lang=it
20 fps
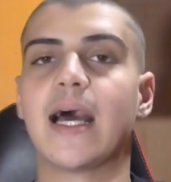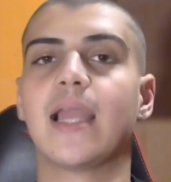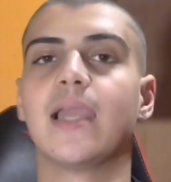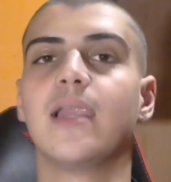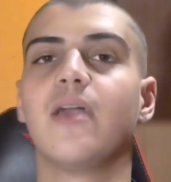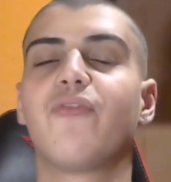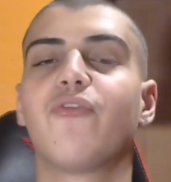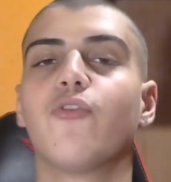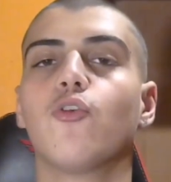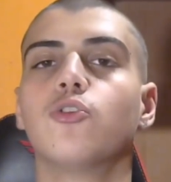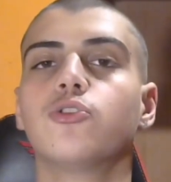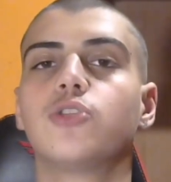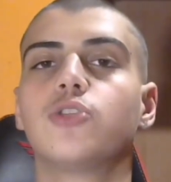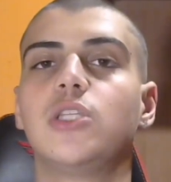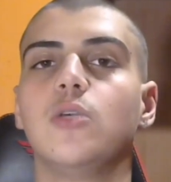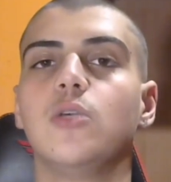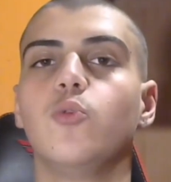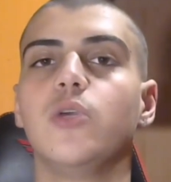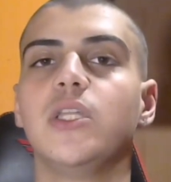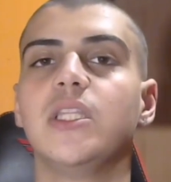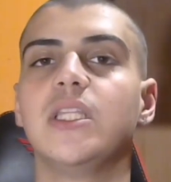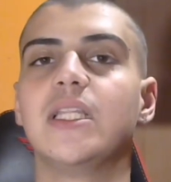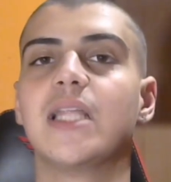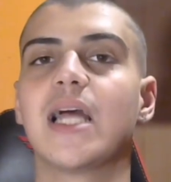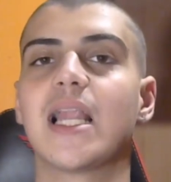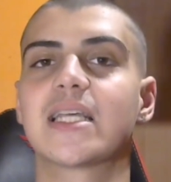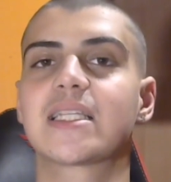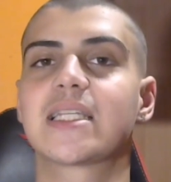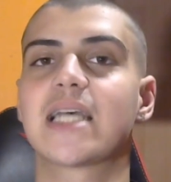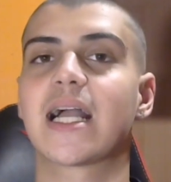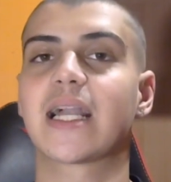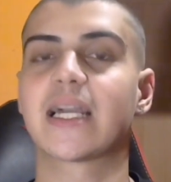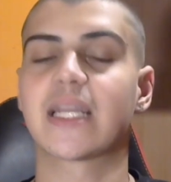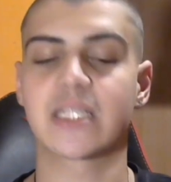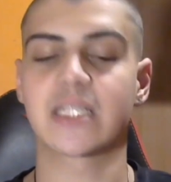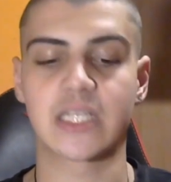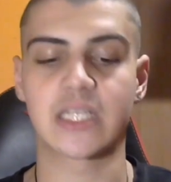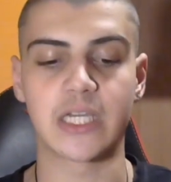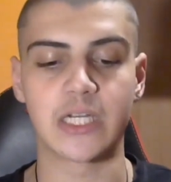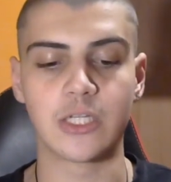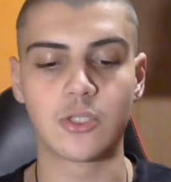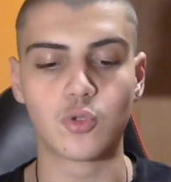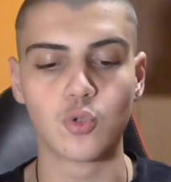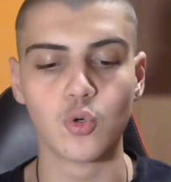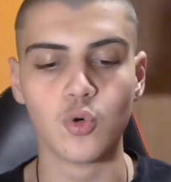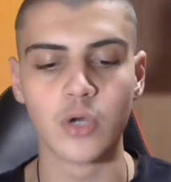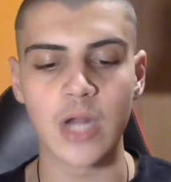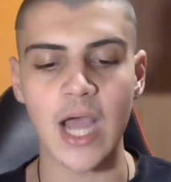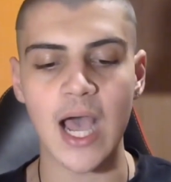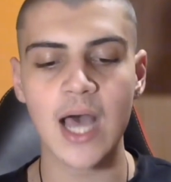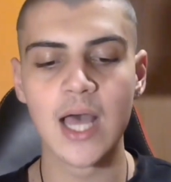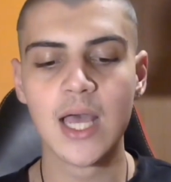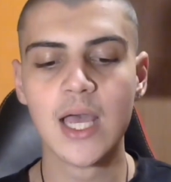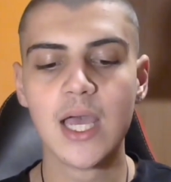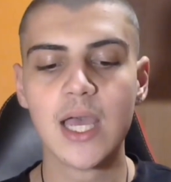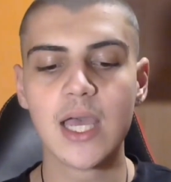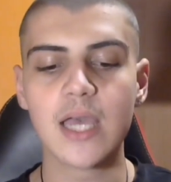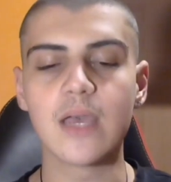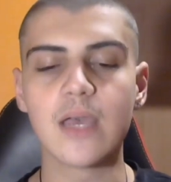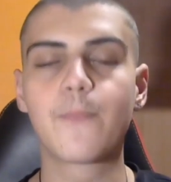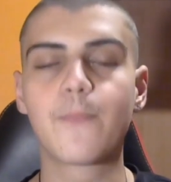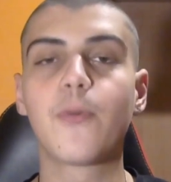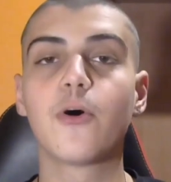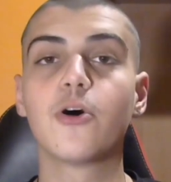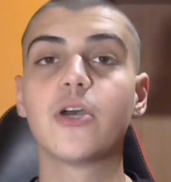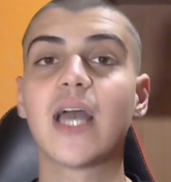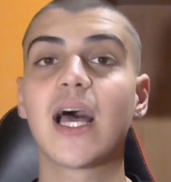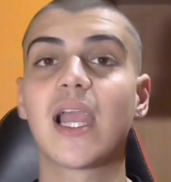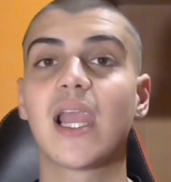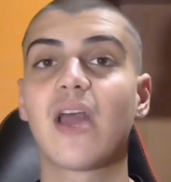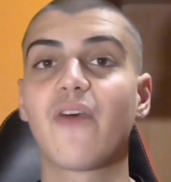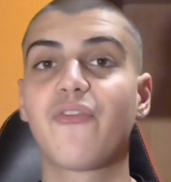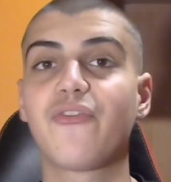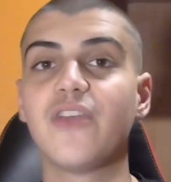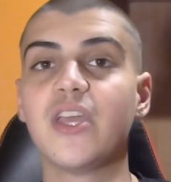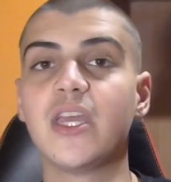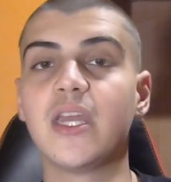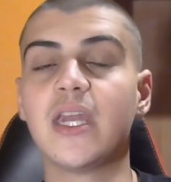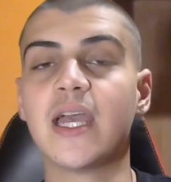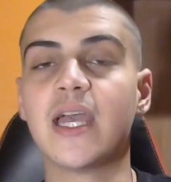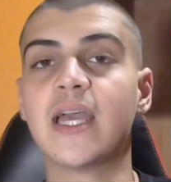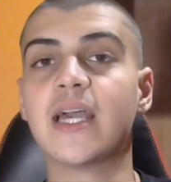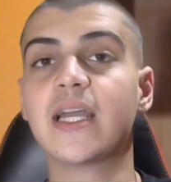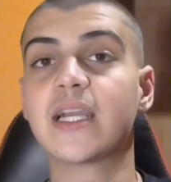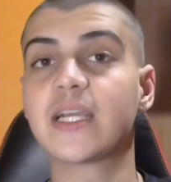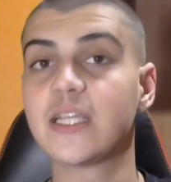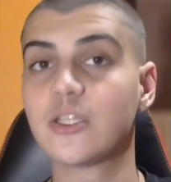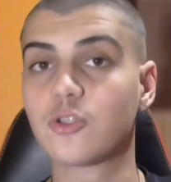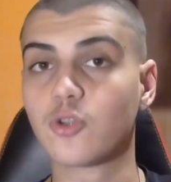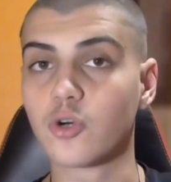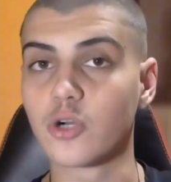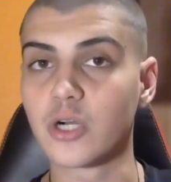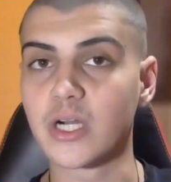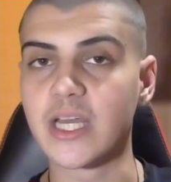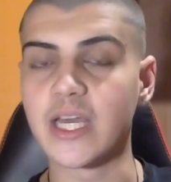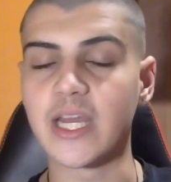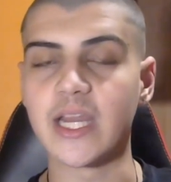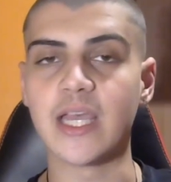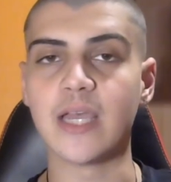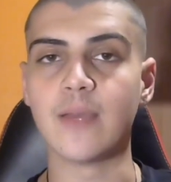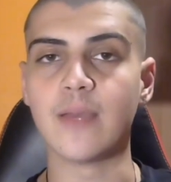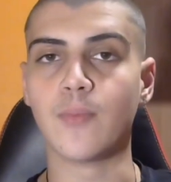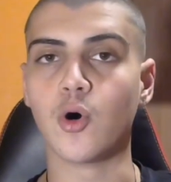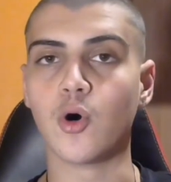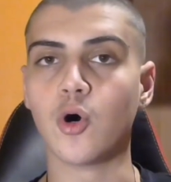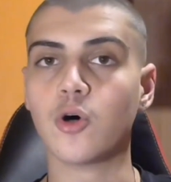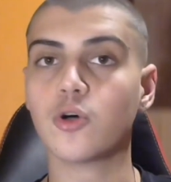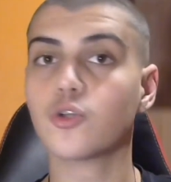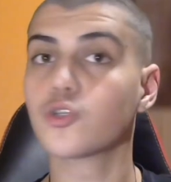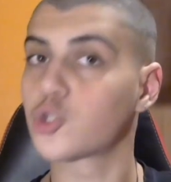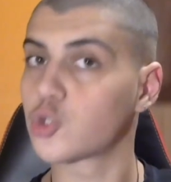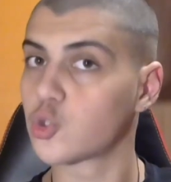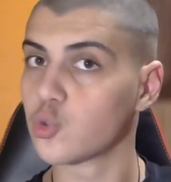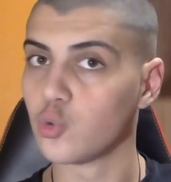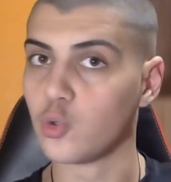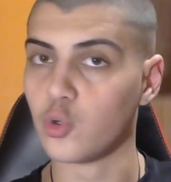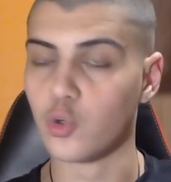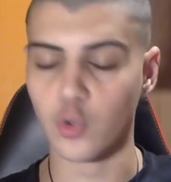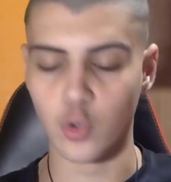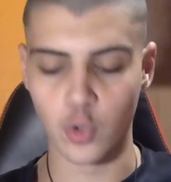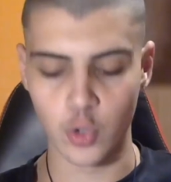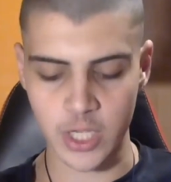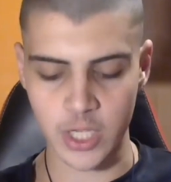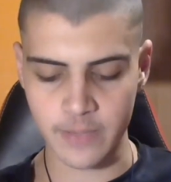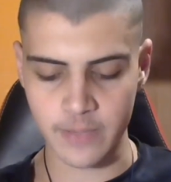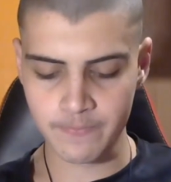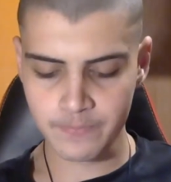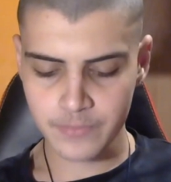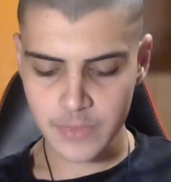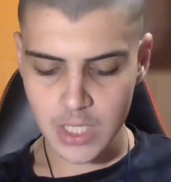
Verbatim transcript: alle fonti quindi della Sacra Scrittura e poi alla fine ritorneremo su lui.